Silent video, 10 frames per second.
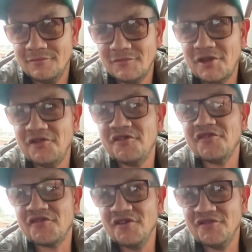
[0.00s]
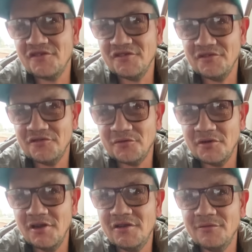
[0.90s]
Ты же тебе сразу сказал, что
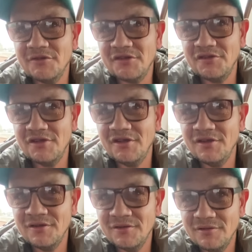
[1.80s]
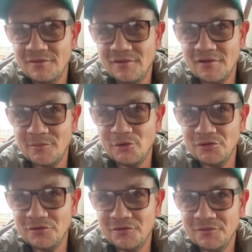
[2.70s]
Галька в этот день
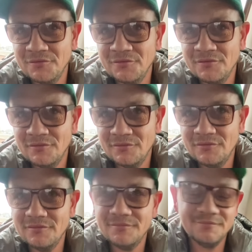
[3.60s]
работала. Ну все.